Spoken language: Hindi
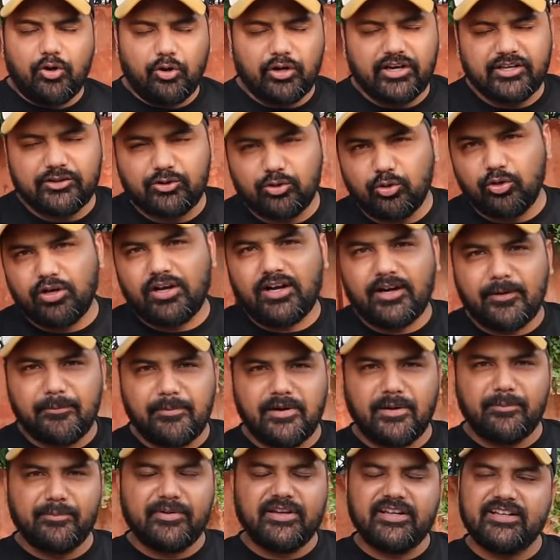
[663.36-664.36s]
ओके तो अब
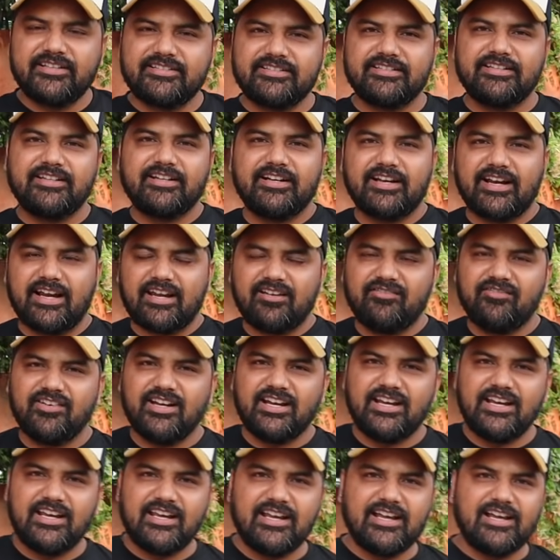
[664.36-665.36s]
हमने इसकी ड्राइव
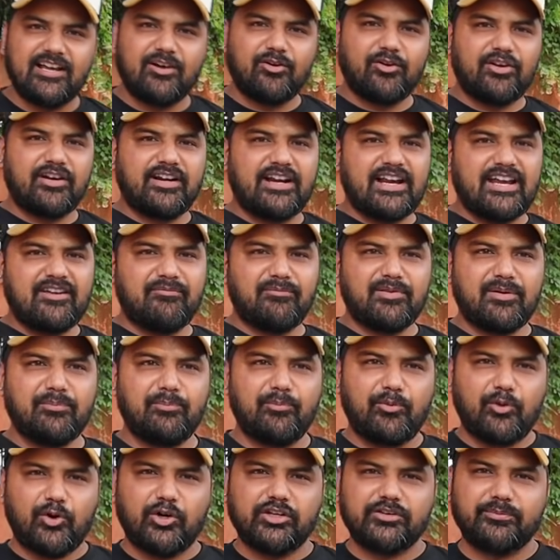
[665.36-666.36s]
ले ली है और ड्राइव में
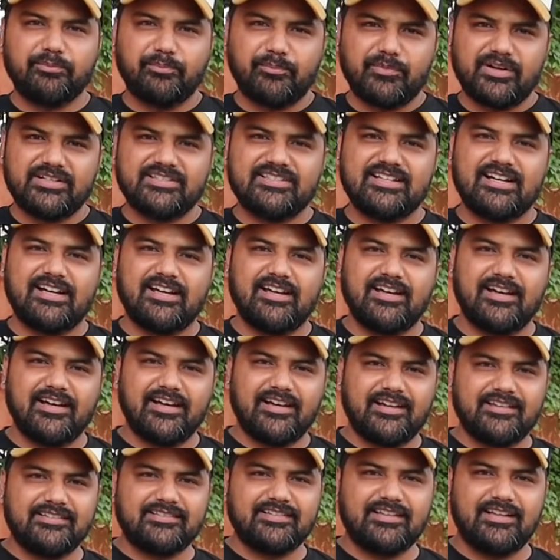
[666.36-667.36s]
बहुत मज़ा आया
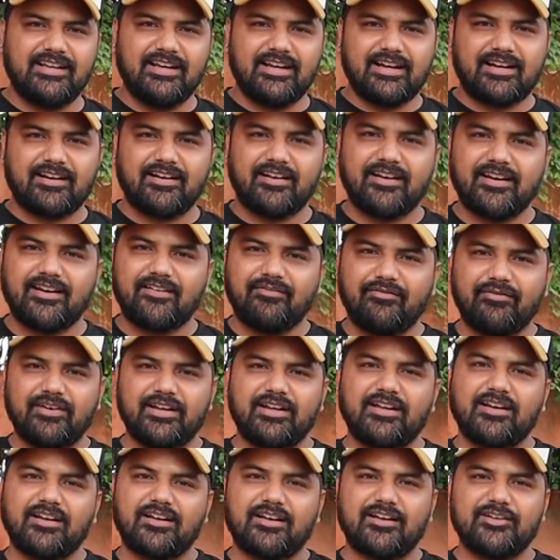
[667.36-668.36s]
इस इलेक्ट्रिक
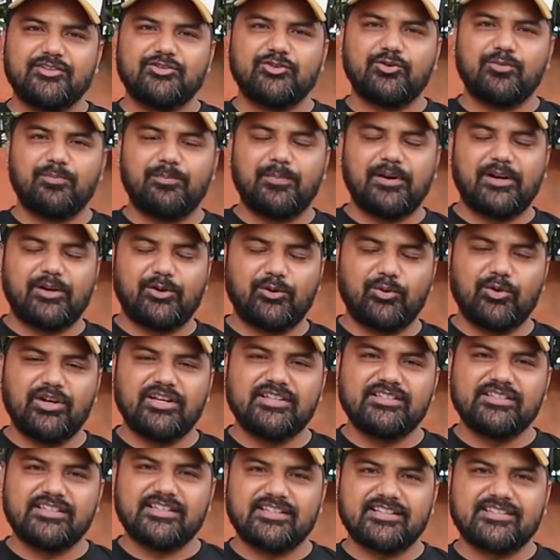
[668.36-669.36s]
व्हीकल का जो पेट्रोल
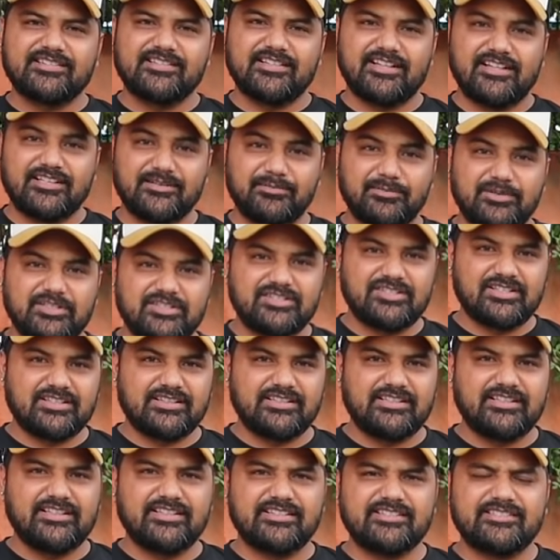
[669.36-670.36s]
इंजन के साथ भी
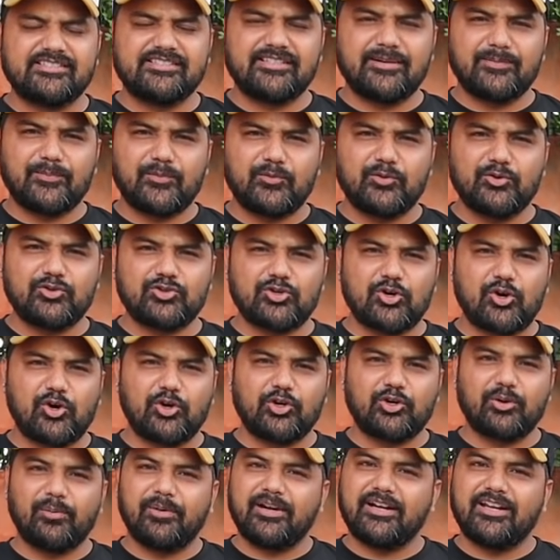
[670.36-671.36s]
चलती है सब कुछ
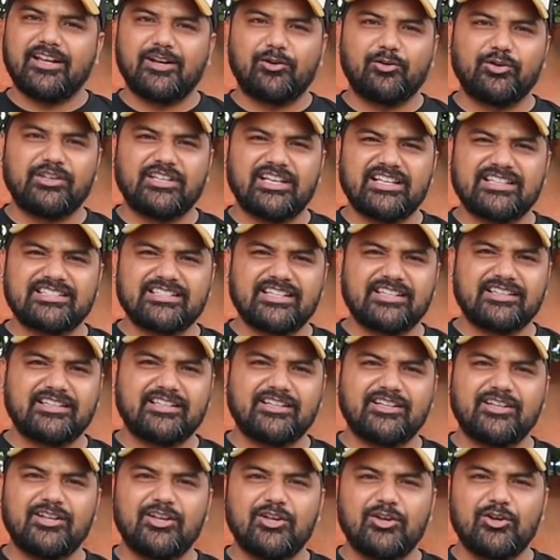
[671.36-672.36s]
ऑटोमेटिक होता है इसके अंदर
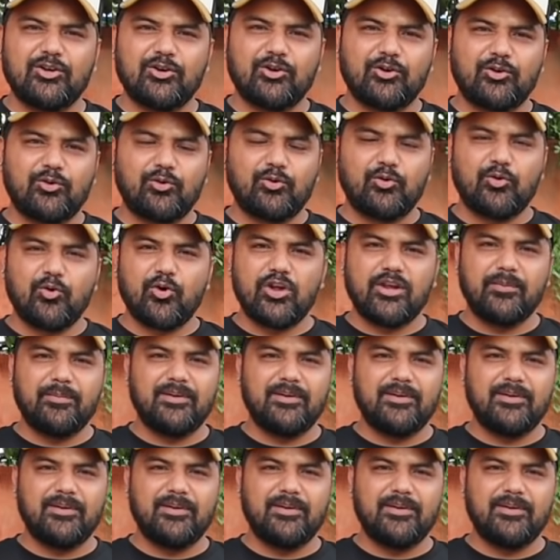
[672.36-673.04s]
कोई